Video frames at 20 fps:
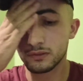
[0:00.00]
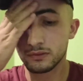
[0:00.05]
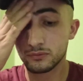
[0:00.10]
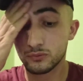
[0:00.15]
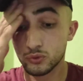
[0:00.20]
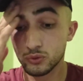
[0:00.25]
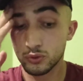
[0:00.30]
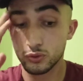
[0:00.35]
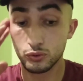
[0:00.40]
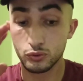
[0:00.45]

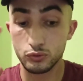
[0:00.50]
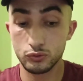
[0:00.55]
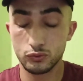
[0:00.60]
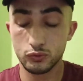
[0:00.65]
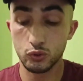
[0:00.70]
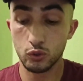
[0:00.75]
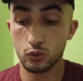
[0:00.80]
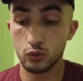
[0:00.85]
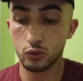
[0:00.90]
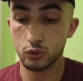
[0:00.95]
Çünkü
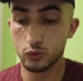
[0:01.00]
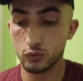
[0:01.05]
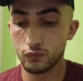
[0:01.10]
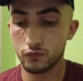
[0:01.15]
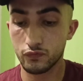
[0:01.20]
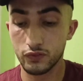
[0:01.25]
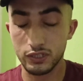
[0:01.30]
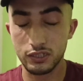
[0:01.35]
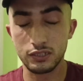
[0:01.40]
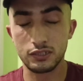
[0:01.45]
çok
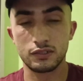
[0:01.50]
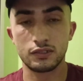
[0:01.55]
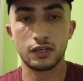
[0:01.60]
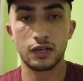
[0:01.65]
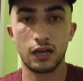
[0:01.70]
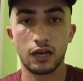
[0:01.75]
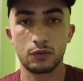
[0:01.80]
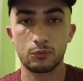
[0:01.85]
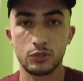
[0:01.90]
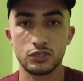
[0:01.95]
fikir
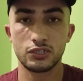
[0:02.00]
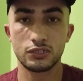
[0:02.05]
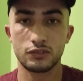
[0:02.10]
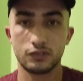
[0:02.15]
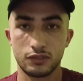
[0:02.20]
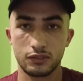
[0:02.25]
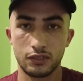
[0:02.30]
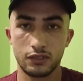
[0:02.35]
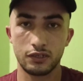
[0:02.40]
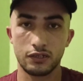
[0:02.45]

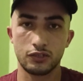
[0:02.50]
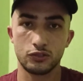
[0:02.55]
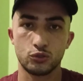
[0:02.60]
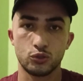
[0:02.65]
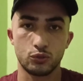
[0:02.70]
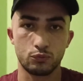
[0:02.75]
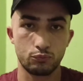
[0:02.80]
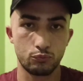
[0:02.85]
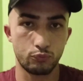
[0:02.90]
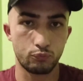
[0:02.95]
karmaşıklıkları
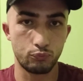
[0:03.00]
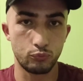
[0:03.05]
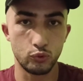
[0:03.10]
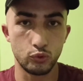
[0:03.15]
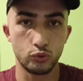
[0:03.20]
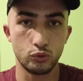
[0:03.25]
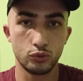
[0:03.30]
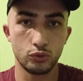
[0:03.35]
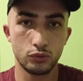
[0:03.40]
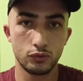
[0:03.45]
yaşıyorum.
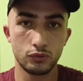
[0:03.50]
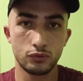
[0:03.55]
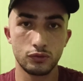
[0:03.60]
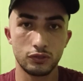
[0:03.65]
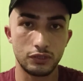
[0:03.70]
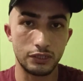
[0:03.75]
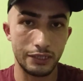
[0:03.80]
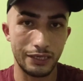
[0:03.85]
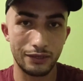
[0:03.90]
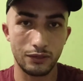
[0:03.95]
Bunu
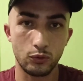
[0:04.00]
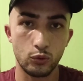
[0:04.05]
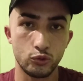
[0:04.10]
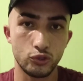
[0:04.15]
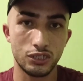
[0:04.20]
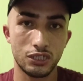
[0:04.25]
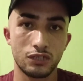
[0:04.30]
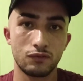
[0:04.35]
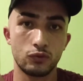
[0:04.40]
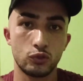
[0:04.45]
diğer
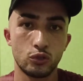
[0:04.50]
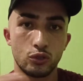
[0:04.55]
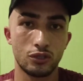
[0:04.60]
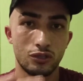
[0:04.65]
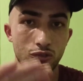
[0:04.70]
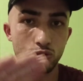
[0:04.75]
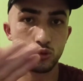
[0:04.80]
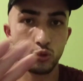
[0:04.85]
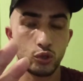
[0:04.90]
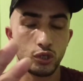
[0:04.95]
önceki videoda
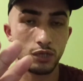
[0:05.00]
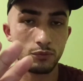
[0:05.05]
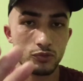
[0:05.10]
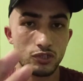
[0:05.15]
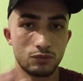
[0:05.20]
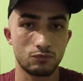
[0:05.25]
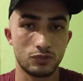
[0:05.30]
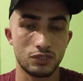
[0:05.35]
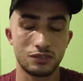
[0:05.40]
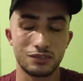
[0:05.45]
da
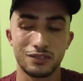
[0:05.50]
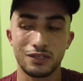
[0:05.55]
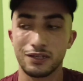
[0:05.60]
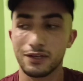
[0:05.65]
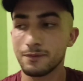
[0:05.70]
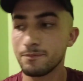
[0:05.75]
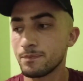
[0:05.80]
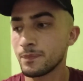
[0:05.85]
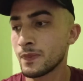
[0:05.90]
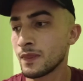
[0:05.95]
söylemişim
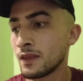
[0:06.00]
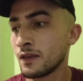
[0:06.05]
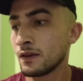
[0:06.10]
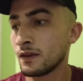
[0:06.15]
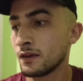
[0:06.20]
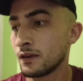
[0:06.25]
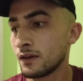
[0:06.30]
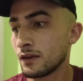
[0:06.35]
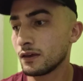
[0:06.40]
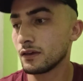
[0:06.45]
sizlere.
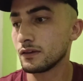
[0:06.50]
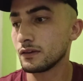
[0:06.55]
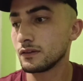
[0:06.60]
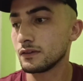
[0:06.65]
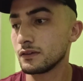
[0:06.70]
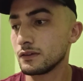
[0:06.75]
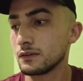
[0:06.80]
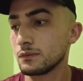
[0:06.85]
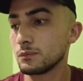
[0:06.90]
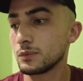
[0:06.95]
Ee,
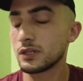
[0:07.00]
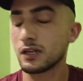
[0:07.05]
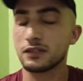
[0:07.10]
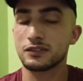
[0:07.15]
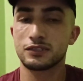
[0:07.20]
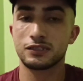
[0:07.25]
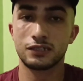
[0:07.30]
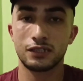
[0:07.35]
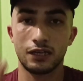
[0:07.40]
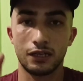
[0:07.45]

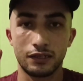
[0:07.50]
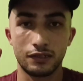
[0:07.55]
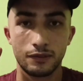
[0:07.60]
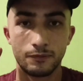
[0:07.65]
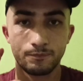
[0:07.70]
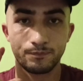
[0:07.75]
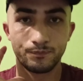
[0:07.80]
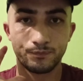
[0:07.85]
birazcık yani